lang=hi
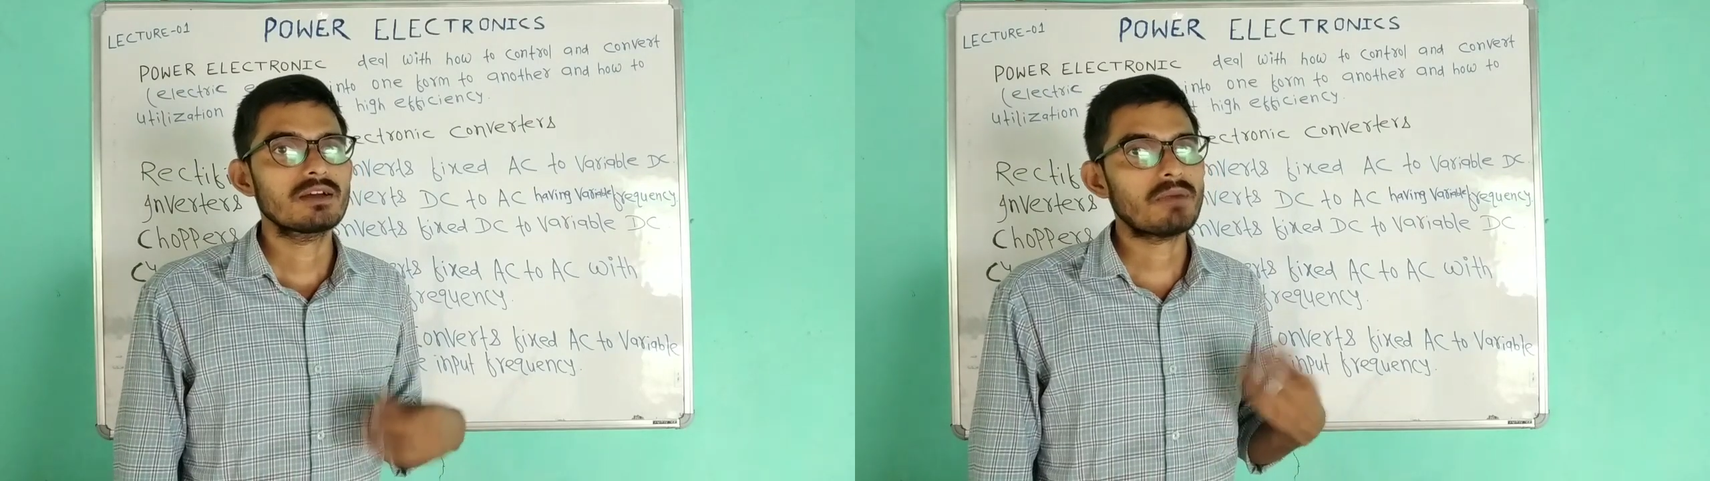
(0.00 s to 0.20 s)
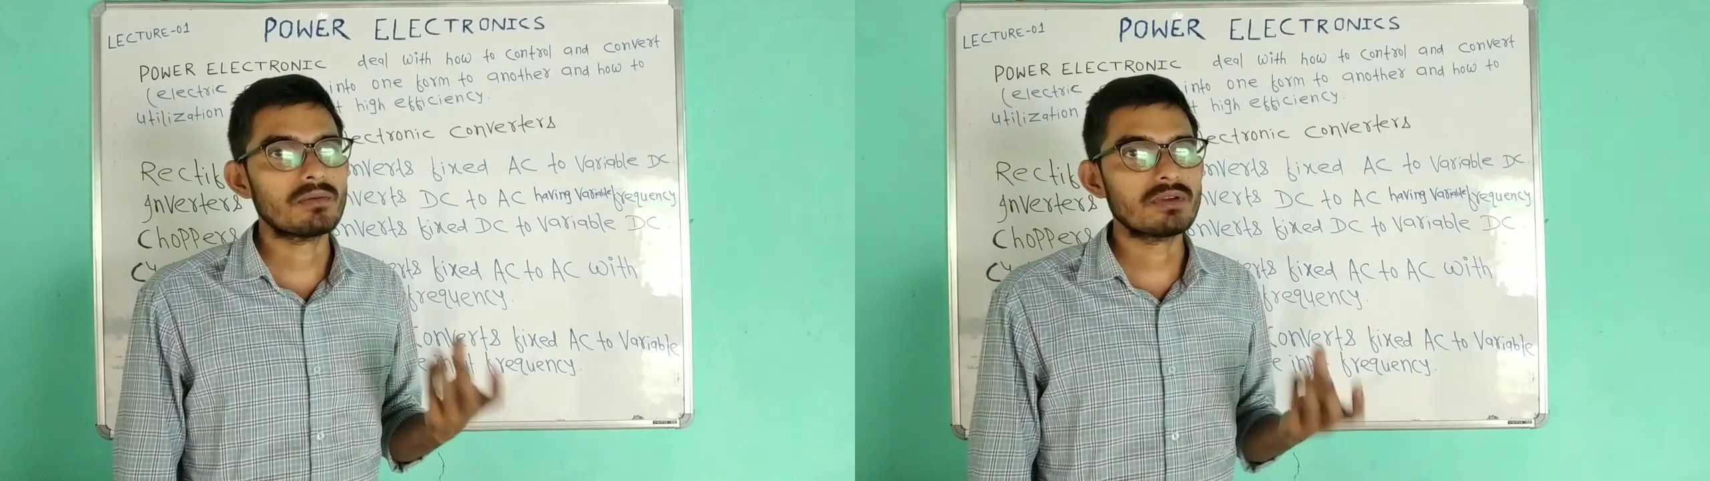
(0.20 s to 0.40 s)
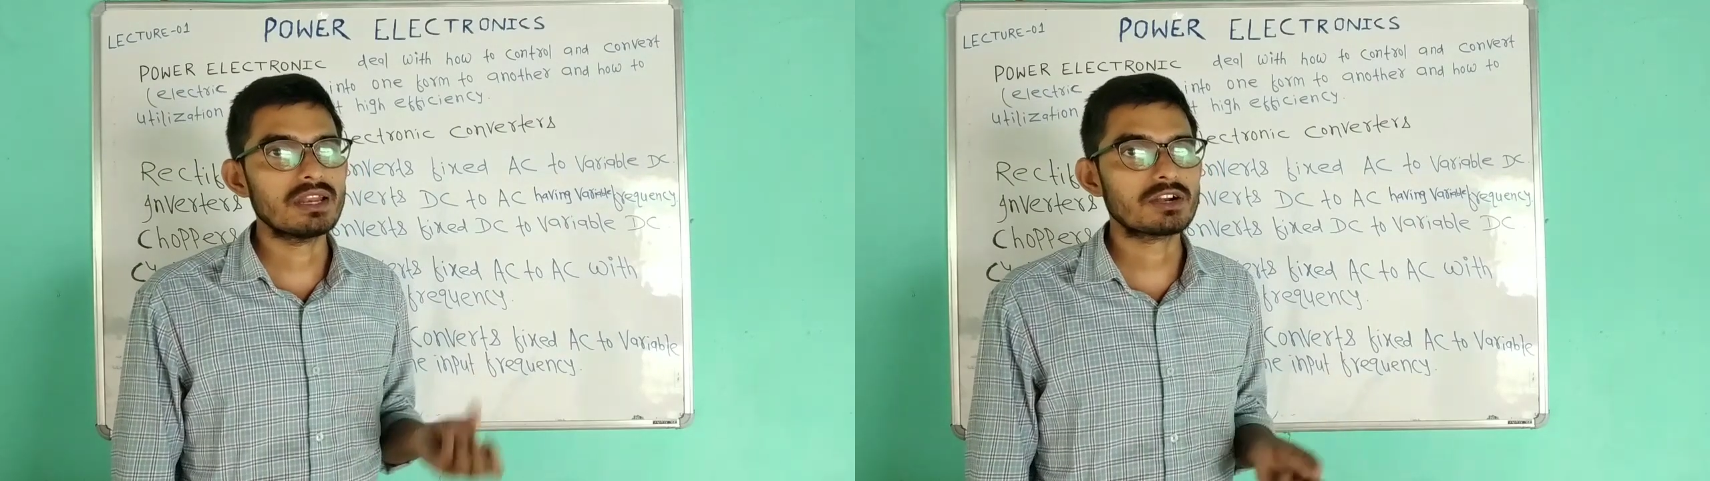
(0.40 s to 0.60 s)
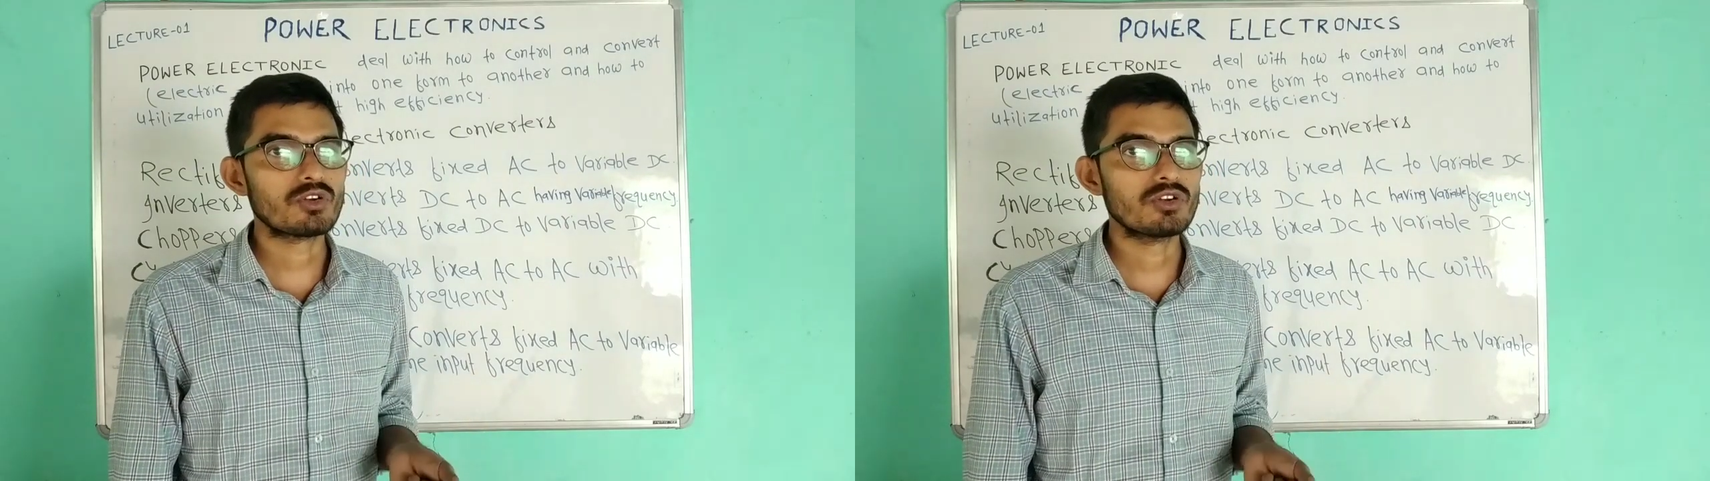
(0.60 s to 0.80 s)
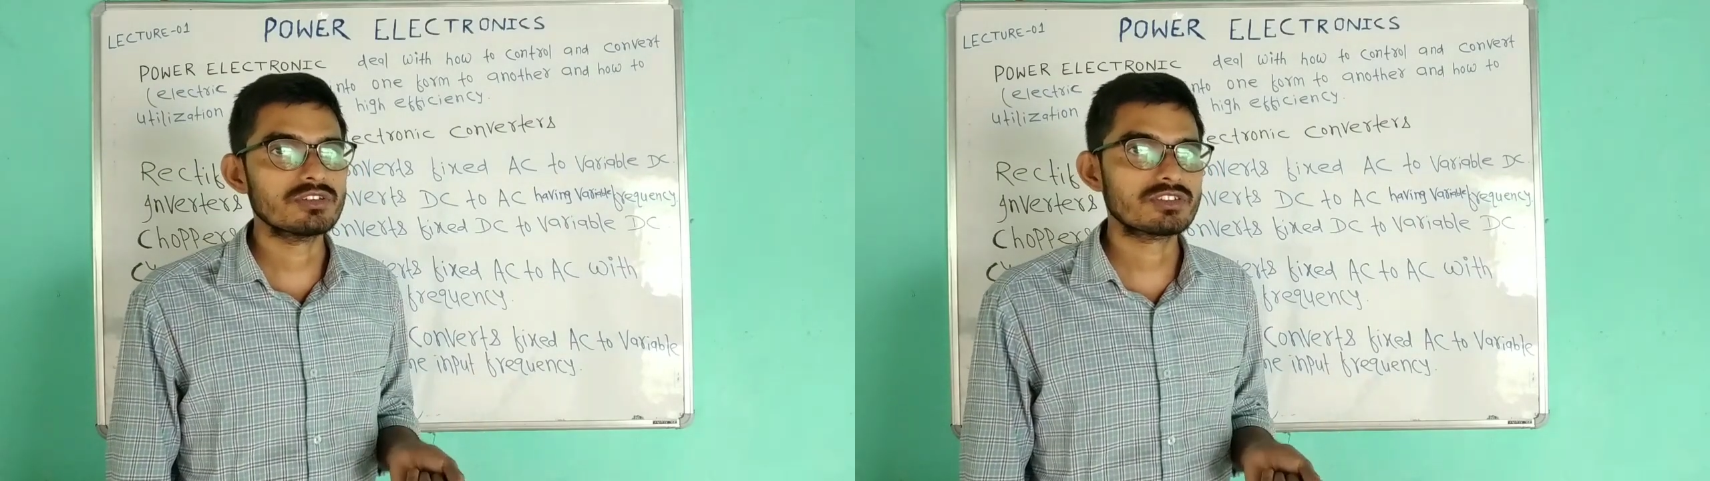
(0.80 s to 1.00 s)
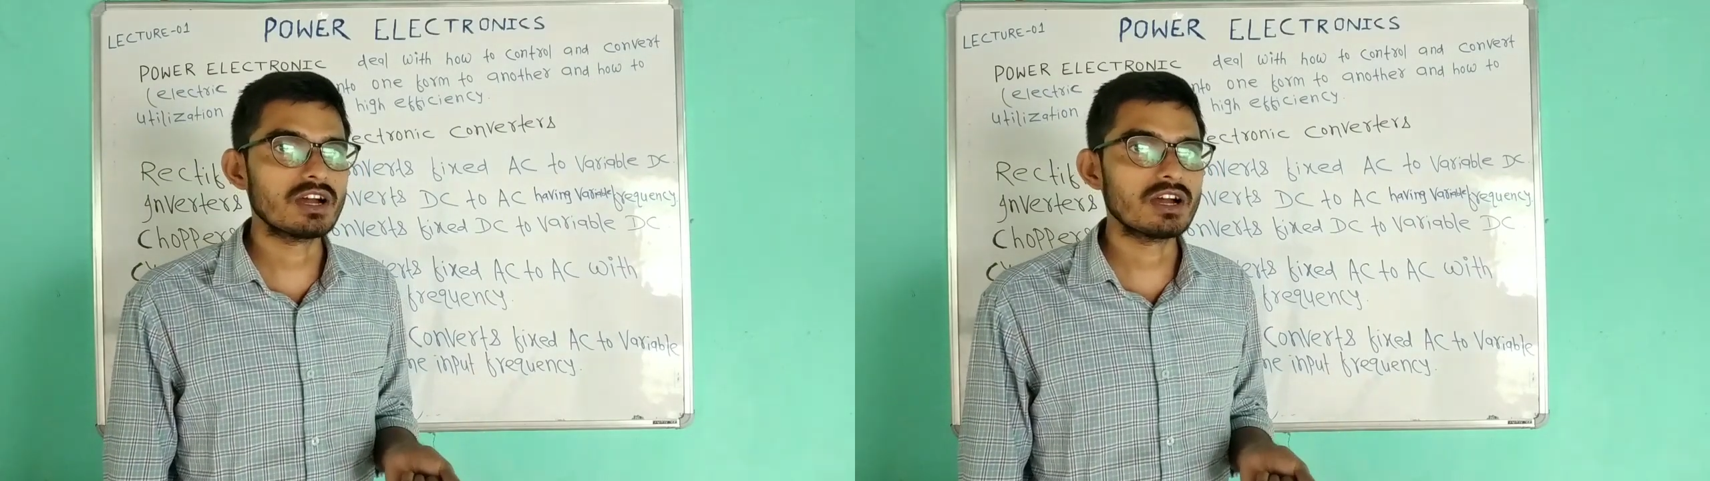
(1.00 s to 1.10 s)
पावर इलेक्ट्रॉनिक्स